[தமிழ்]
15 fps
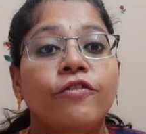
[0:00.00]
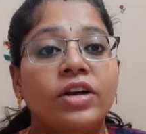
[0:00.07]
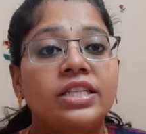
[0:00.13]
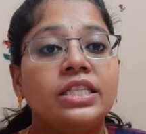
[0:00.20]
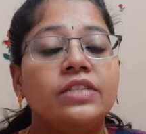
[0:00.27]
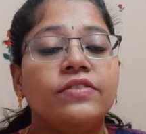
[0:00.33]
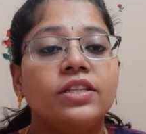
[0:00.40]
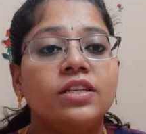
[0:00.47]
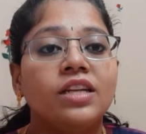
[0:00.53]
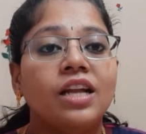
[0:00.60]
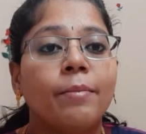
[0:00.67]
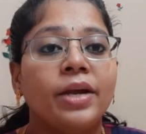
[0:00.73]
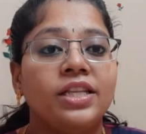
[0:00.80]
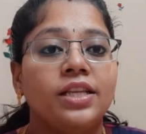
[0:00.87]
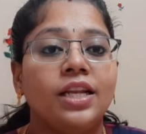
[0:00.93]
ஃபஸ்ட்டு வந்து
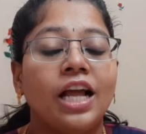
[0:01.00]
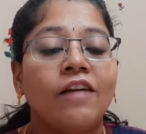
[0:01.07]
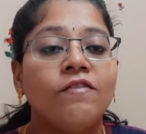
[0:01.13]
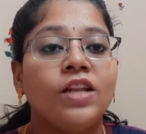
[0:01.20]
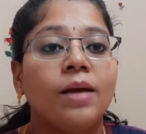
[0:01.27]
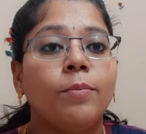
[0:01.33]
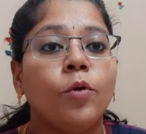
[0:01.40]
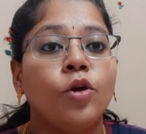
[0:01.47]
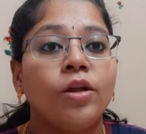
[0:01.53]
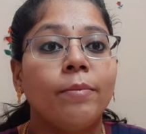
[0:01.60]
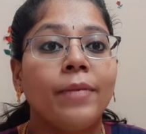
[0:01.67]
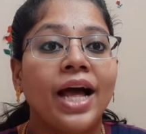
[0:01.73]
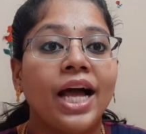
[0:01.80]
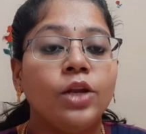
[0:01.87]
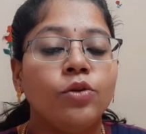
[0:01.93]
நம்ம இந்த லவ்லாப்போட
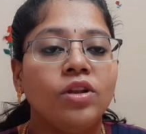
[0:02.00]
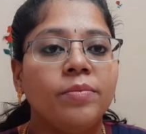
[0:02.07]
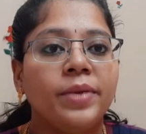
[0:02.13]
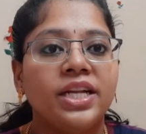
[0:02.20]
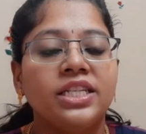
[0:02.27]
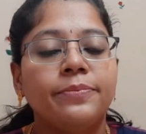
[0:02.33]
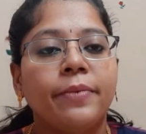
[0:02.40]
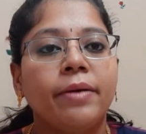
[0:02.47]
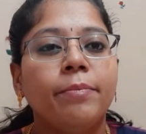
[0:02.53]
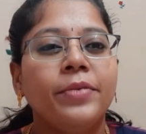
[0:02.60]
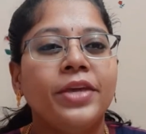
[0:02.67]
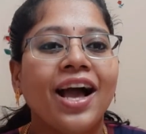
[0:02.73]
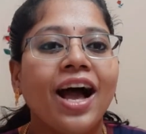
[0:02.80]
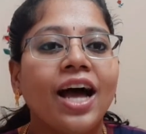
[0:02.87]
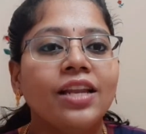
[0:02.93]
மேனுவல் பிரெஸ் பம்ப்
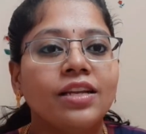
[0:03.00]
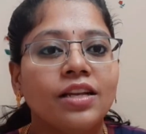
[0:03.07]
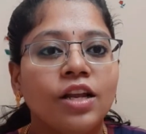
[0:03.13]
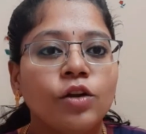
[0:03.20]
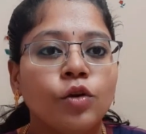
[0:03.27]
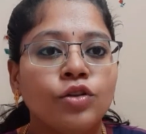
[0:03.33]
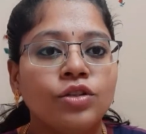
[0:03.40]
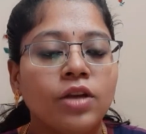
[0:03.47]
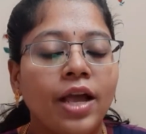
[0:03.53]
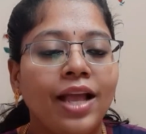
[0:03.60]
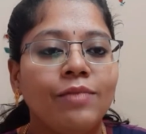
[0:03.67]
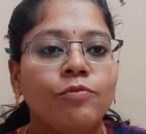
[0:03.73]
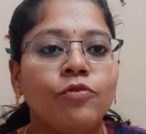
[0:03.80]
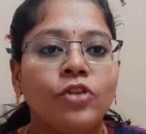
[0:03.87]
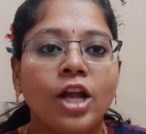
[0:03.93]
யாருக்கெல்லாம் கொஞ்சம்
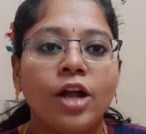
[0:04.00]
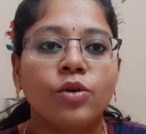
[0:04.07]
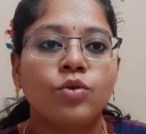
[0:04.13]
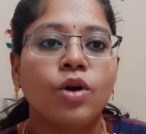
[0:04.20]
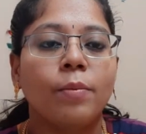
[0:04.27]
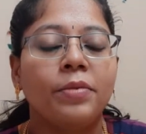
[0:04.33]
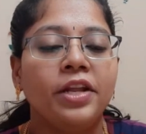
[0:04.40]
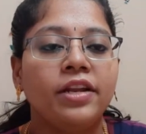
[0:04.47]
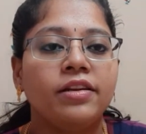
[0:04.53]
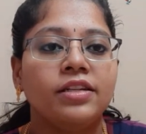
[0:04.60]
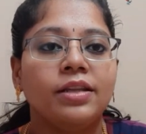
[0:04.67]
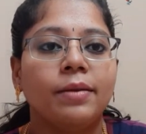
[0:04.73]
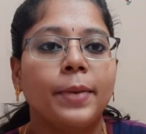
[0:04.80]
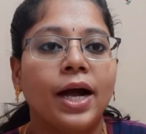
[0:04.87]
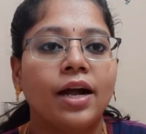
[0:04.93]
ஹெல்ப்ஃபுல்லாக இருக்கும்
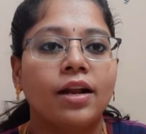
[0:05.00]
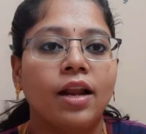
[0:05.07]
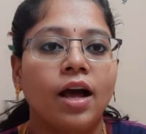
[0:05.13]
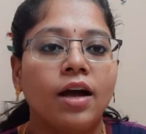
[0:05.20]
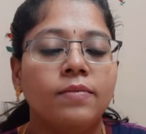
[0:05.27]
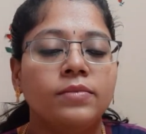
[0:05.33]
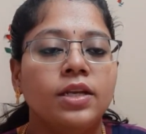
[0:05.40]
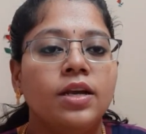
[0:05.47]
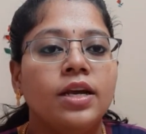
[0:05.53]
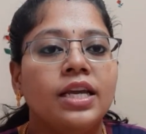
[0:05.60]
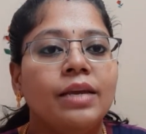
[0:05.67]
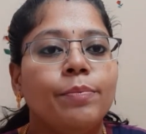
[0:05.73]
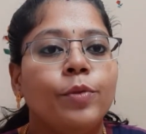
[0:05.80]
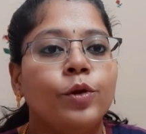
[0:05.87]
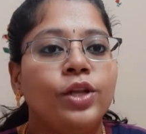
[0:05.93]
அப்படின்றத பார்க்கலாம்
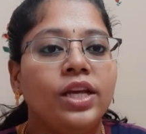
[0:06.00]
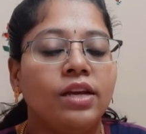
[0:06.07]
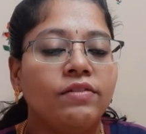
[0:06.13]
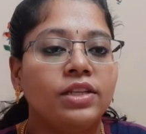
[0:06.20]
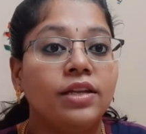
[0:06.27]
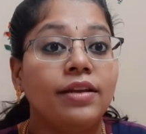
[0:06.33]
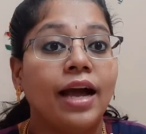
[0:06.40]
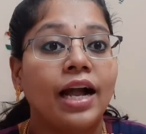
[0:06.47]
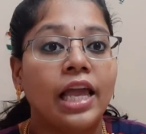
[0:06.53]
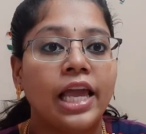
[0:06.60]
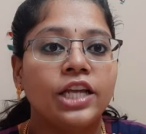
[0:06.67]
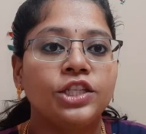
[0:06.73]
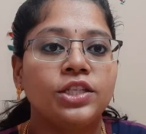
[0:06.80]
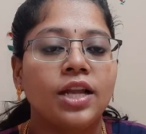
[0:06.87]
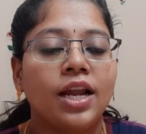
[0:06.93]
இப்போ நீங்கள் வந்துட்டு
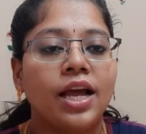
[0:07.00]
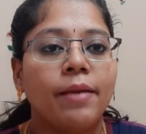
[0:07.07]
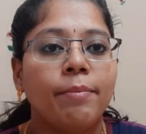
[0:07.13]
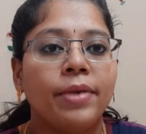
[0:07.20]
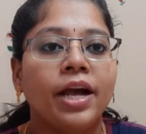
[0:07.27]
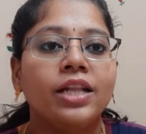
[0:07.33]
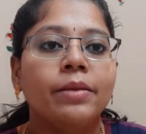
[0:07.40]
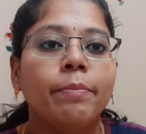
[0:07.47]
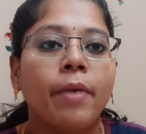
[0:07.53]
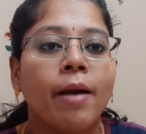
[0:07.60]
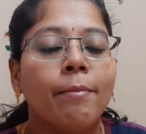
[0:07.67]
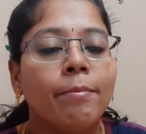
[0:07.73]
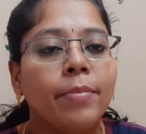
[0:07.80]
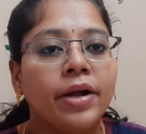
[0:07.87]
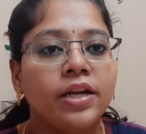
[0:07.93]
அக்கேஷ்னலாக எப்போயாவது
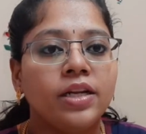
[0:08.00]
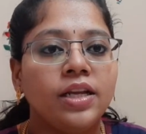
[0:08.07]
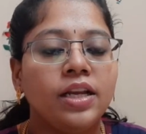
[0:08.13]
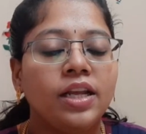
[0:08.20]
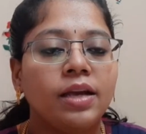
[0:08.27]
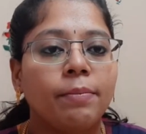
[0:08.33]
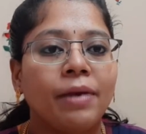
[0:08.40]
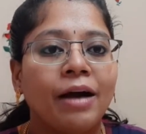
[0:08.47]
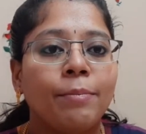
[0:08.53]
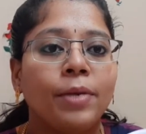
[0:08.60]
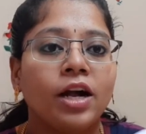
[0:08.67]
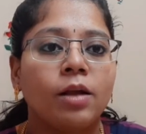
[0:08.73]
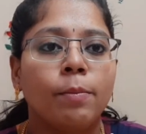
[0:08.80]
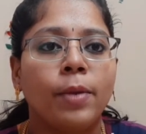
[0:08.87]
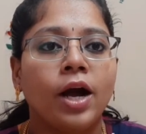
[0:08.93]
பம்ப் பண்ணி நீங்கள்
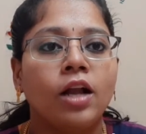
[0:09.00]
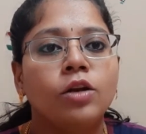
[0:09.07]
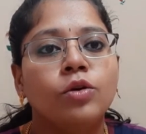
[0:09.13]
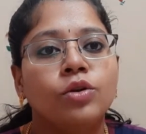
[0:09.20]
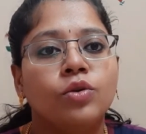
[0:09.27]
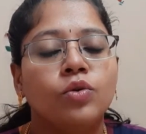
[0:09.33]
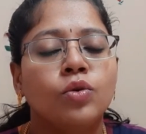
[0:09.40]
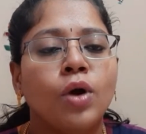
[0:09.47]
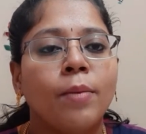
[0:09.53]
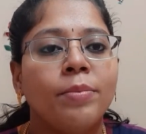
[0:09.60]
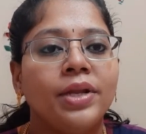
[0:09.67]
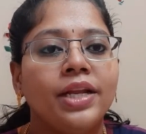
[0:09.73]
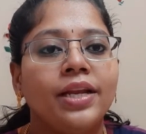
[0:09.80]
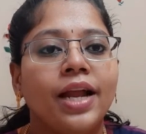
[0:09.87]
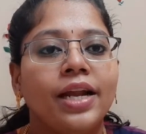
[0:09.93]
பாப்பாவுக்கு பால் கொடுக்கணும்
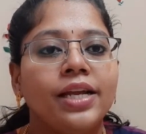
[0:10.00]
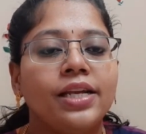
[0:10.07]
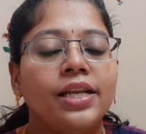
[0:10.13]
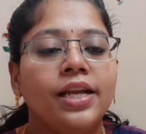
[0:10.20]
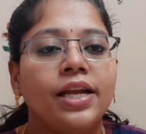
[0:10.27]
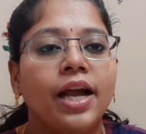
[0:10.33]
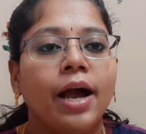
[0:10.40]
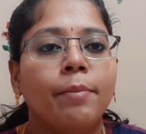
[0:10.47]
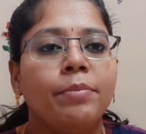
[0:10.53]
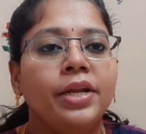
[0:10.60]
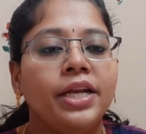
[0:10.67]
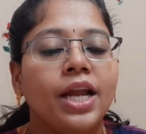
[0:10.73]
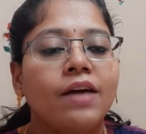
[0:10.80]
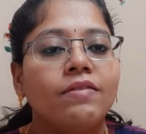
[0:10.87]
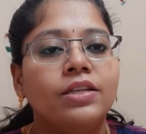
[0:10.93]
அப்படின்னு நினைக்கிறீங்க
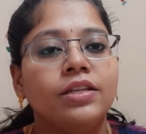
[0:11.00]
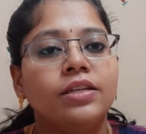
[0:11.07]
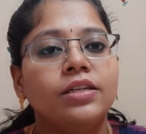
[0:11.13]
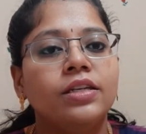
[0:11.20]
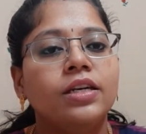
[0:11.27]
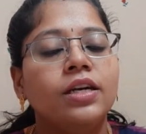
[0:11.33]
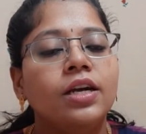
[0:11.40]
அப்படின்னா வந்துட்டு